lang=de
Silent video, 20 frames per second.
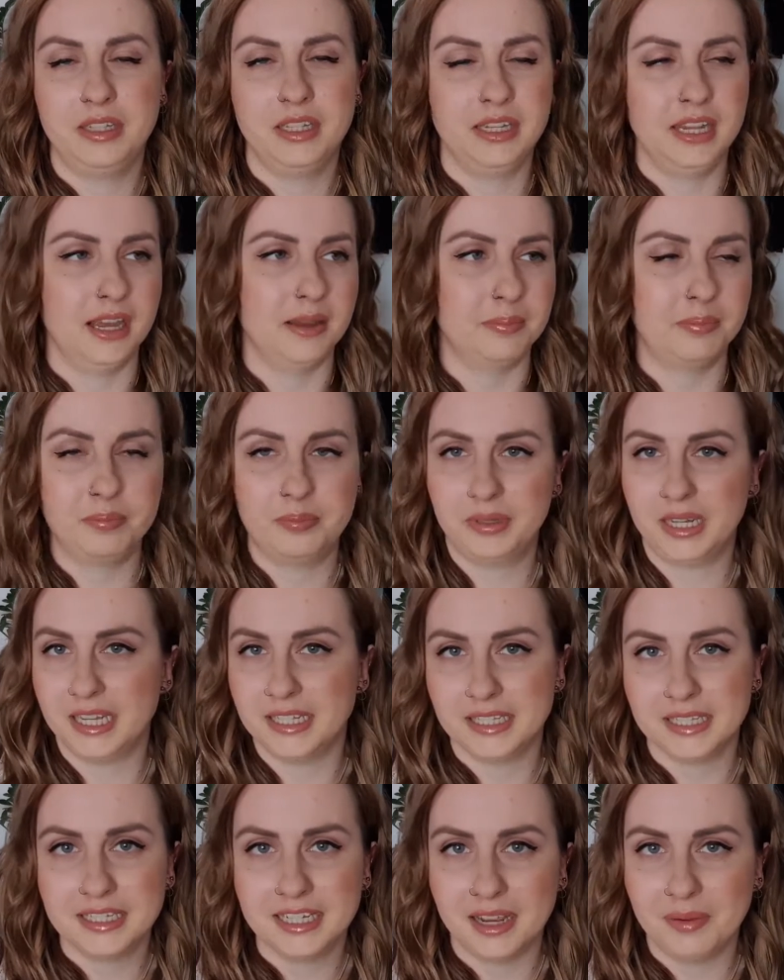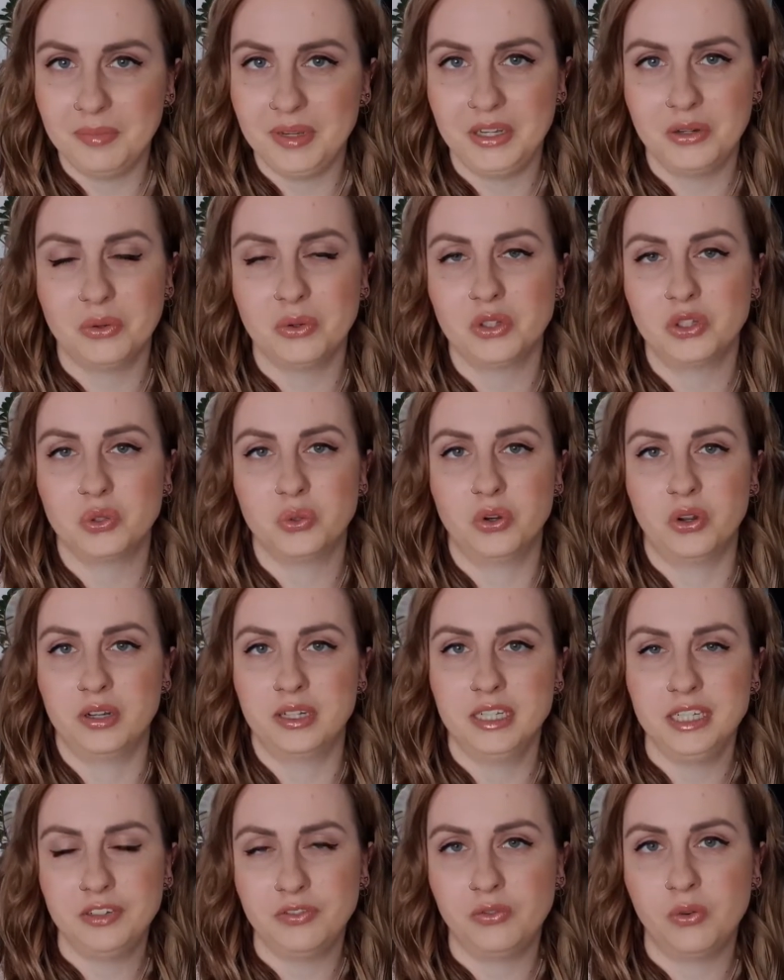ja, Pressetermine und so noch
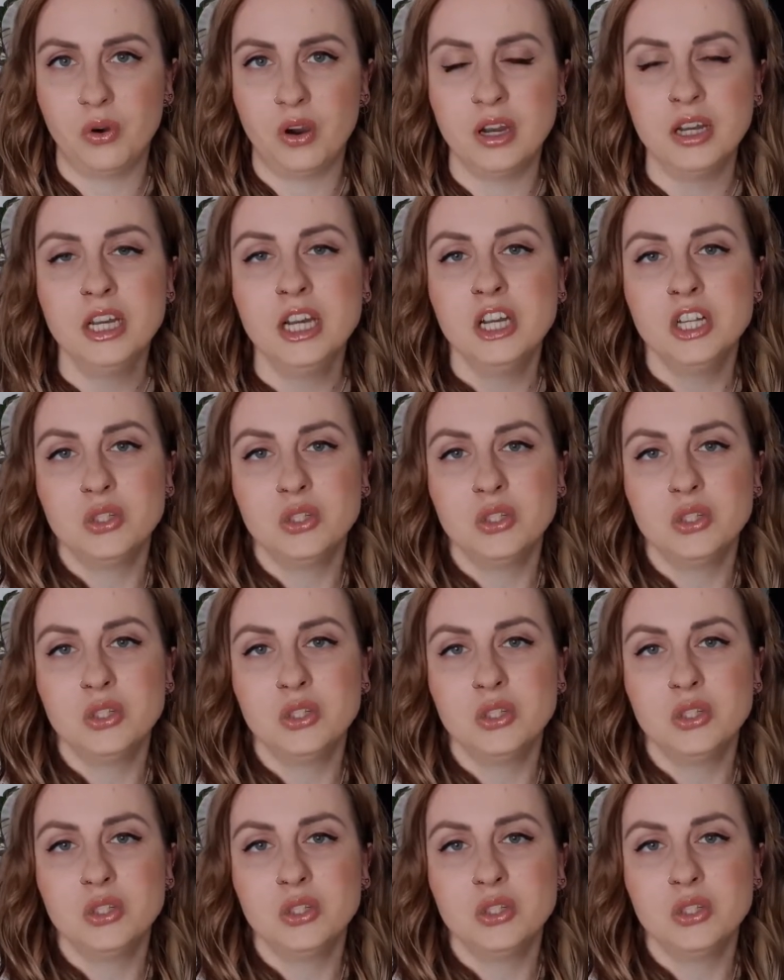nicht vor,